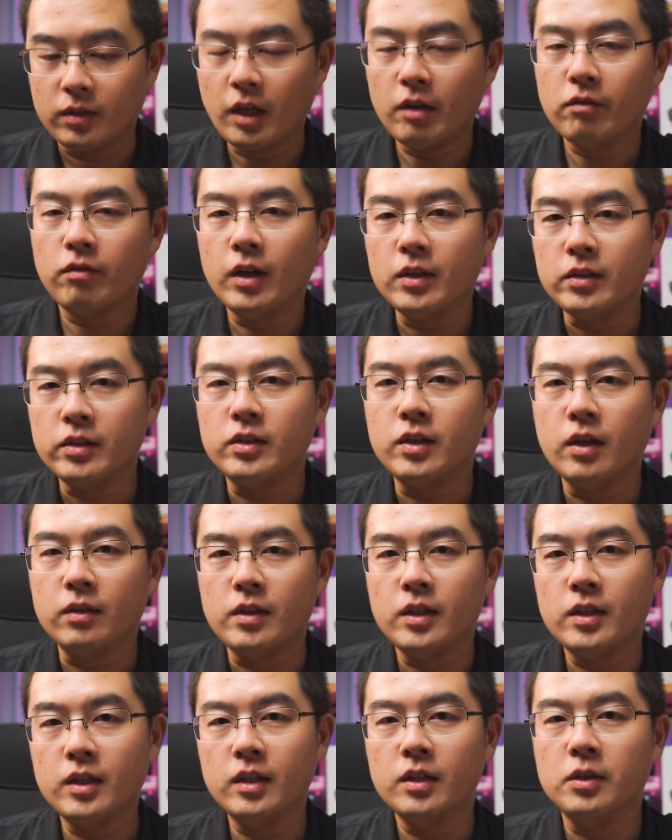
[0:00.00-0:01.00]
但凡你
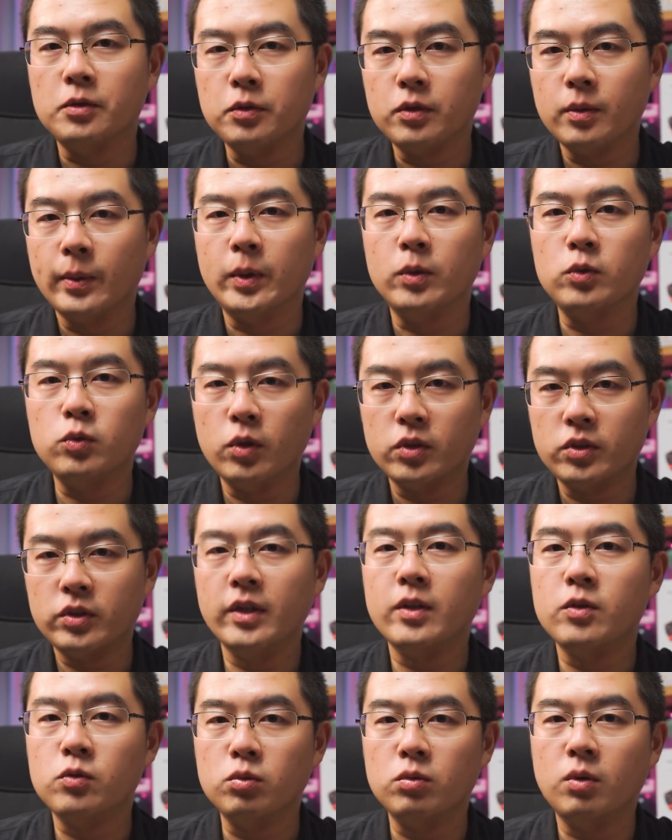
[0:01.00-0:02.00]
想在这个领域里面有所
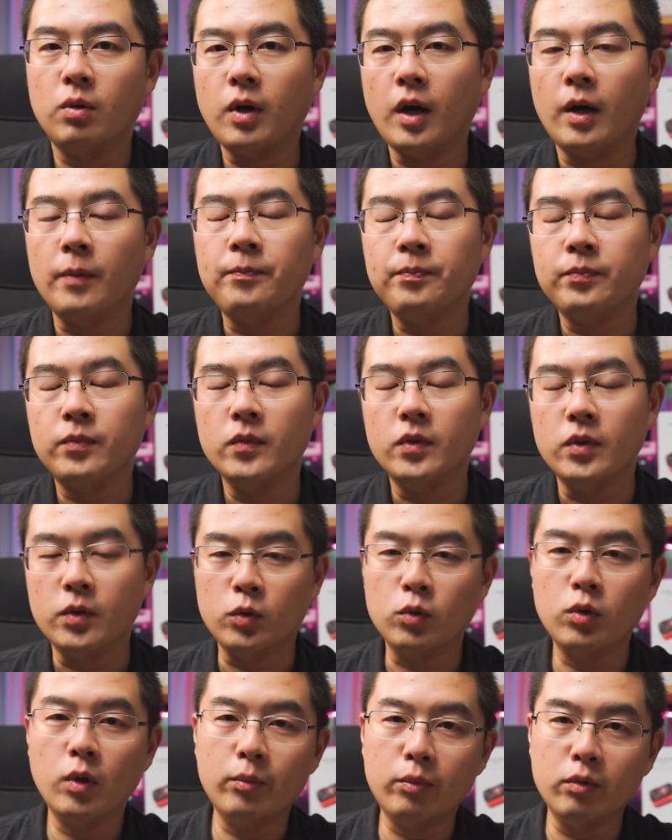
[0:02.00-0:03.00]
建树的话，
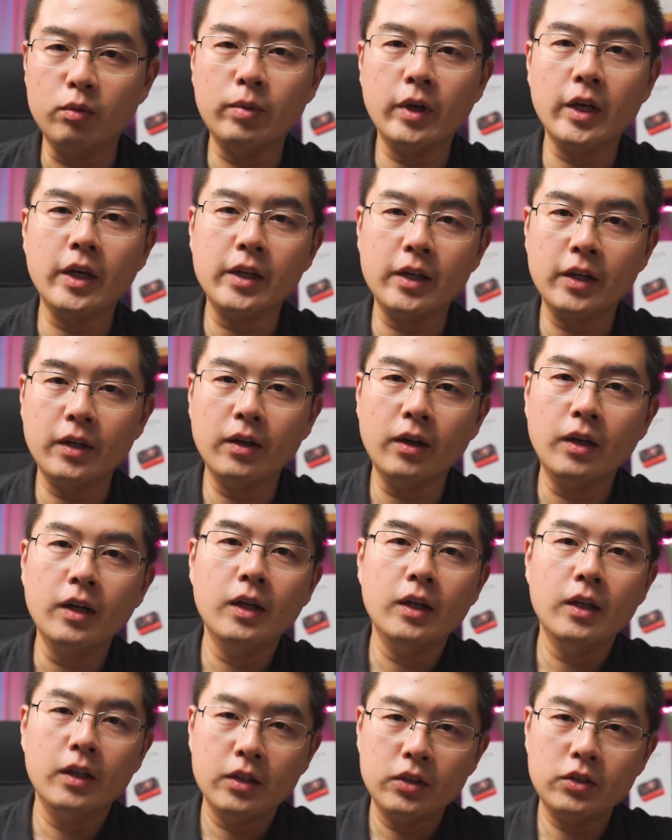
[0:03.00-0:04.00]
你如果不配一个
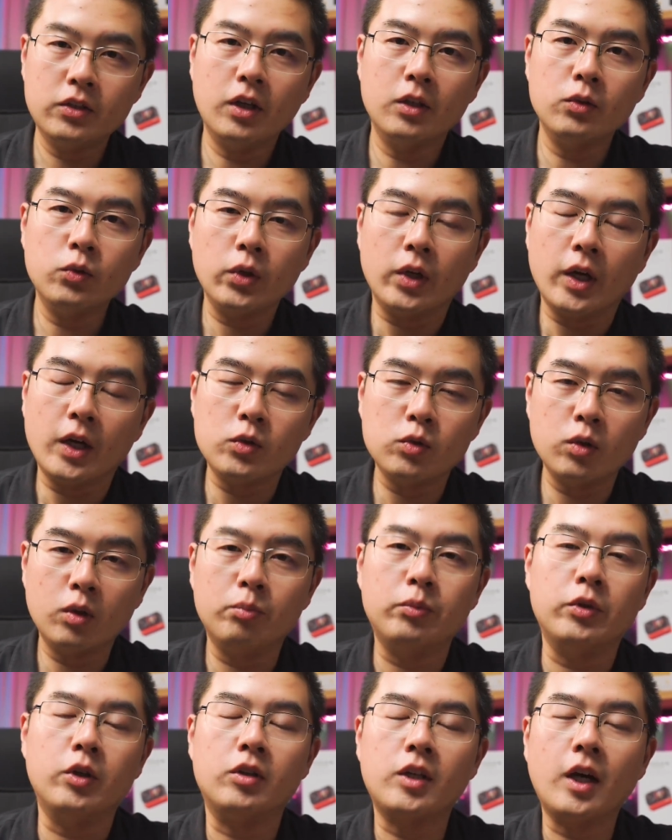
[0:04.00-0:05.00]
相对来
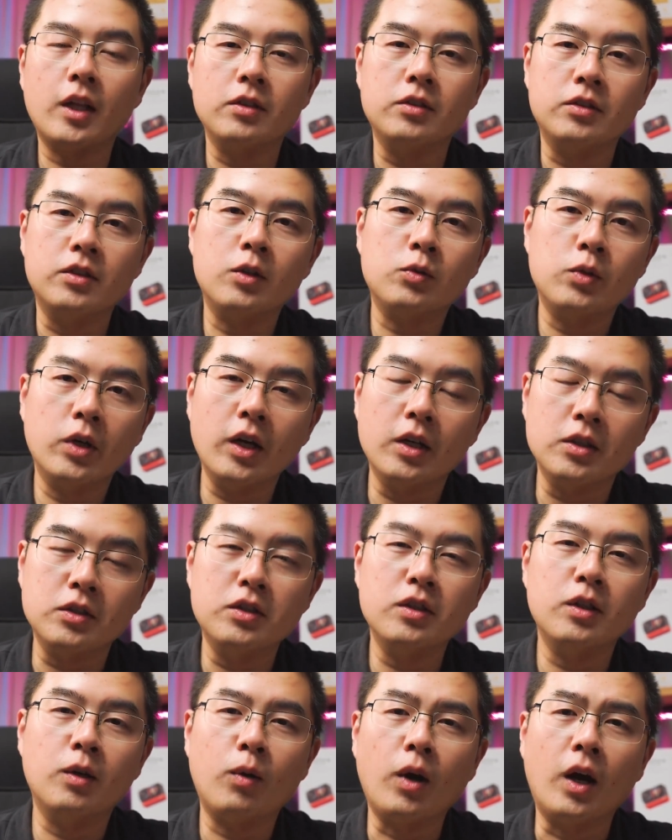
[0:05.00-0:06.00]
说比较大的影像传感
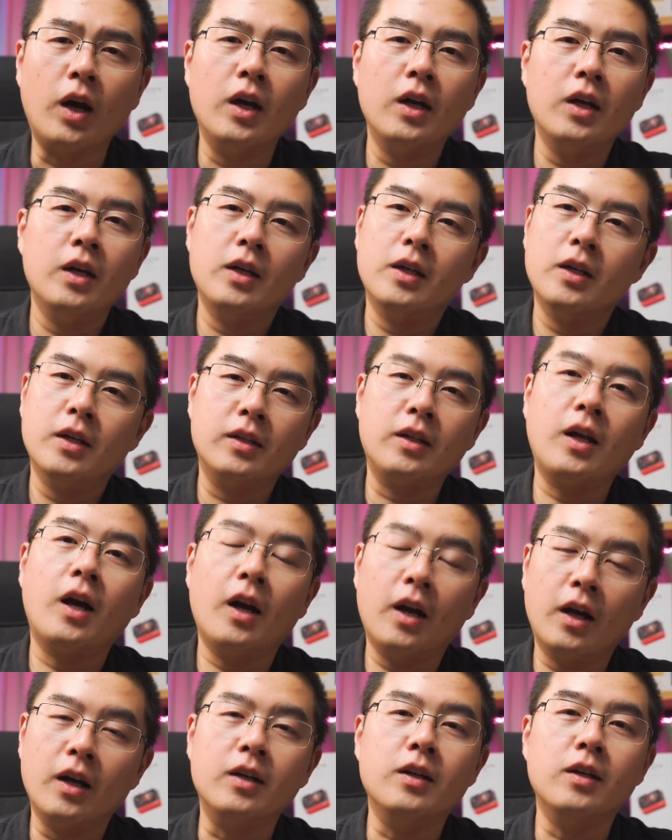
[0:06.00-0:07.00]
器的话，
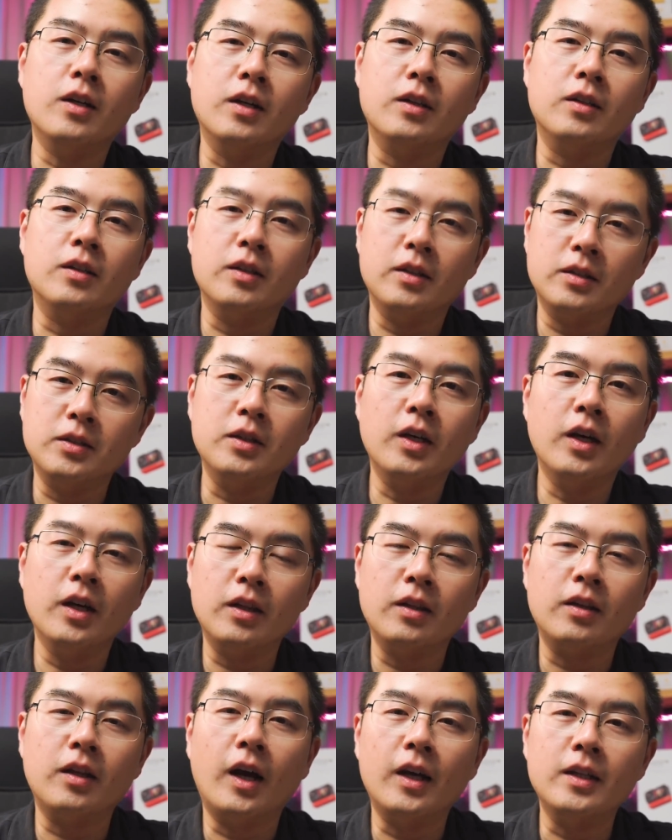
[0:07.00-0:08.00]
那很可能你
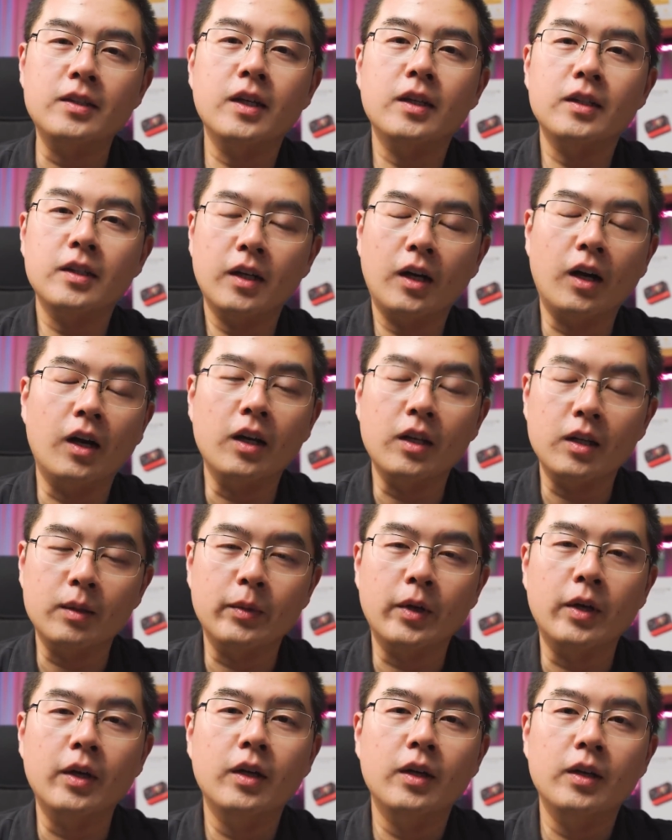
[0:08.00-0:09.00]
很难在这个行业里
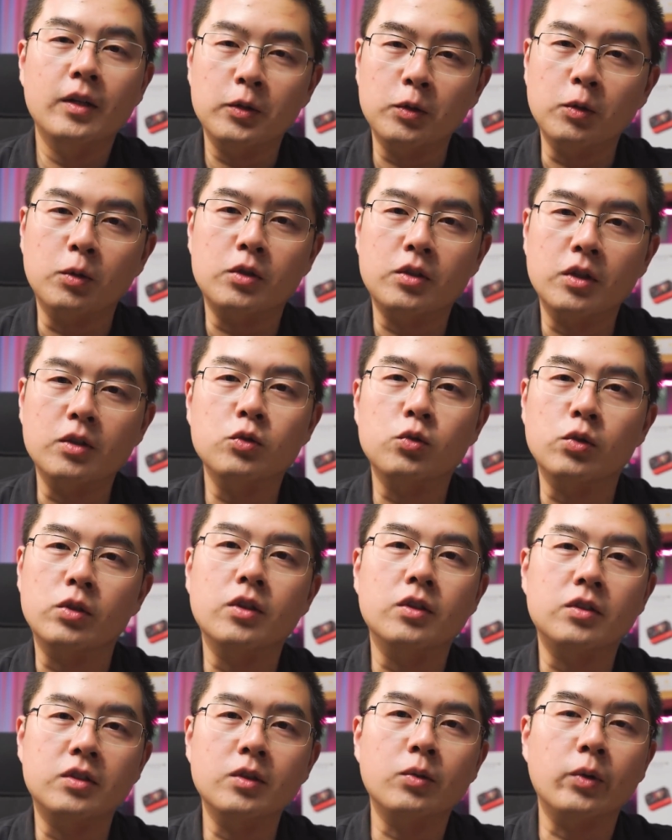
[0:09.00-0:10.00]
面有生存
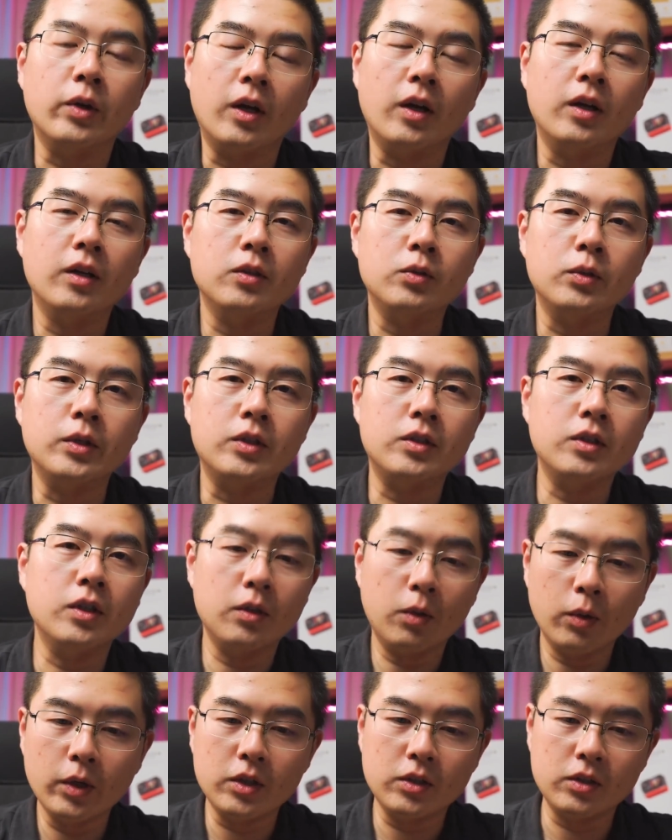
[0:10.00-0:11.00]
的机会了。所以
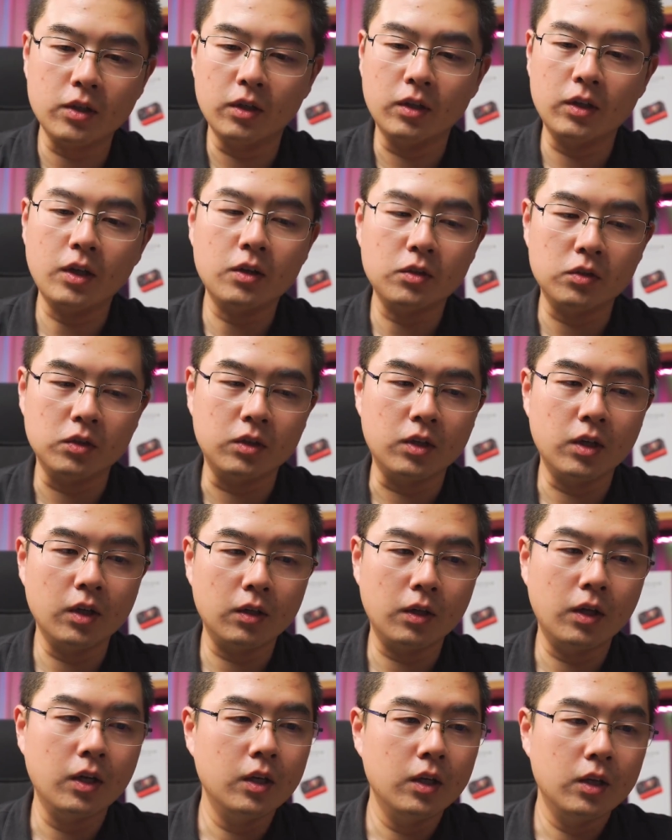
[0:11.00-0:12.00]
这会让整
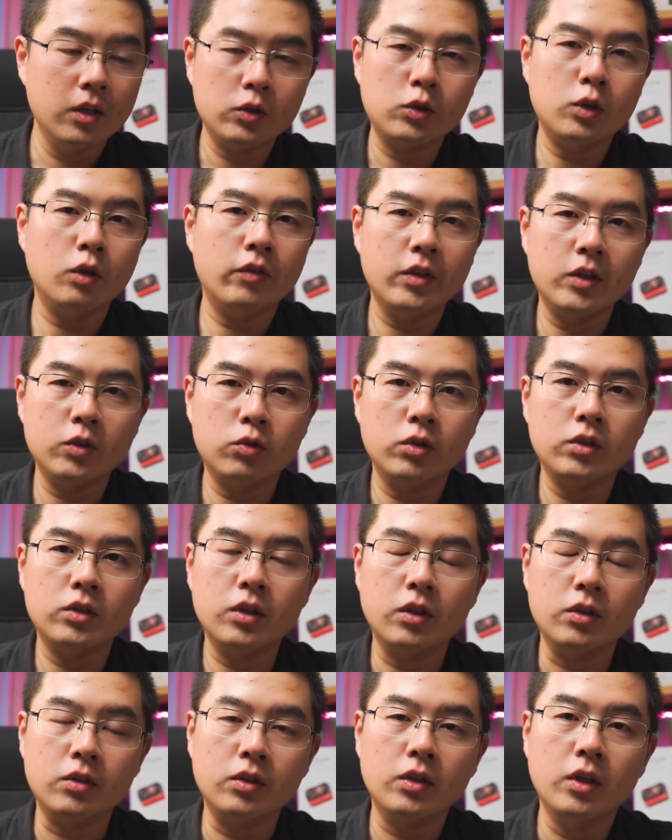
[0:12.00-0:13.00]
个的消费型全景
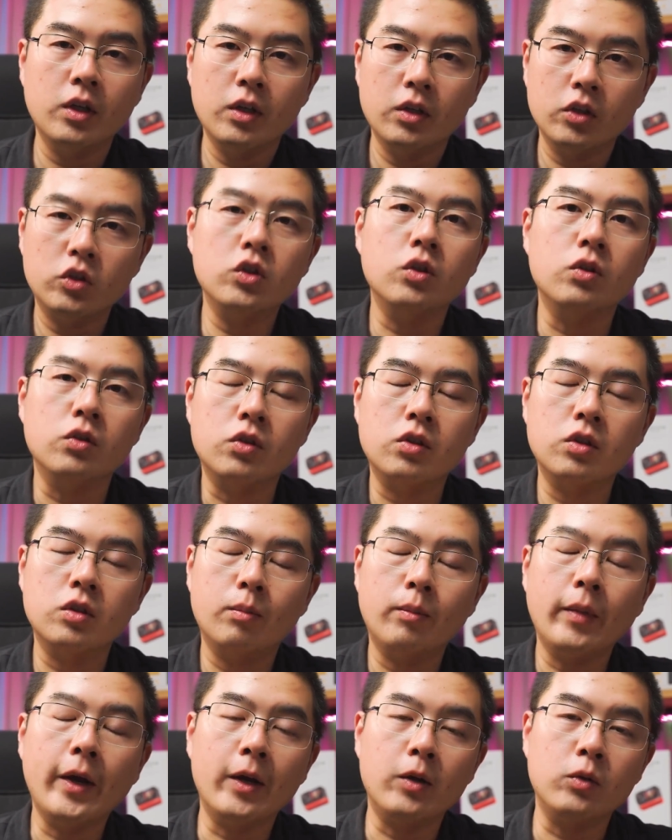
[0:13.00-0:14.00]
相机正
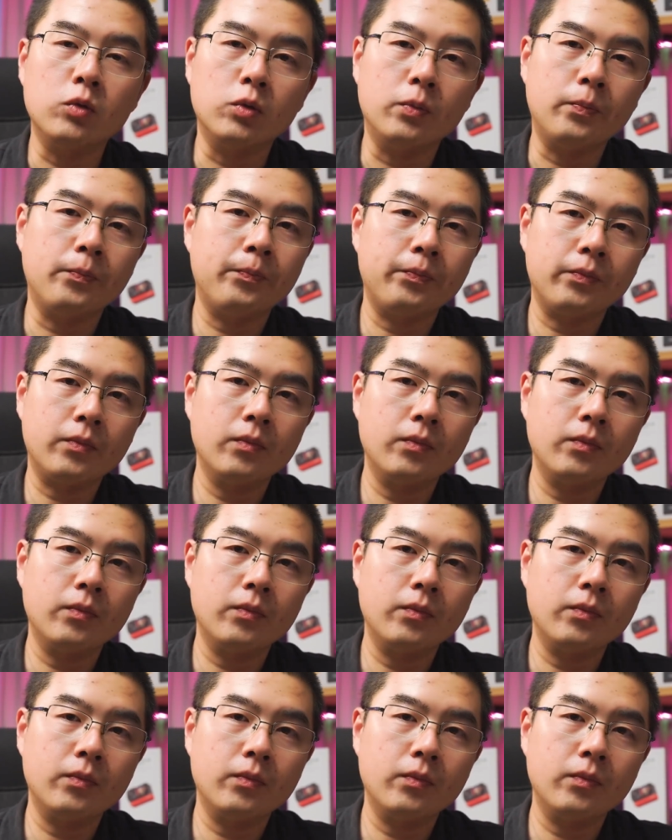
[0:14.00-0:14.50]
式迈入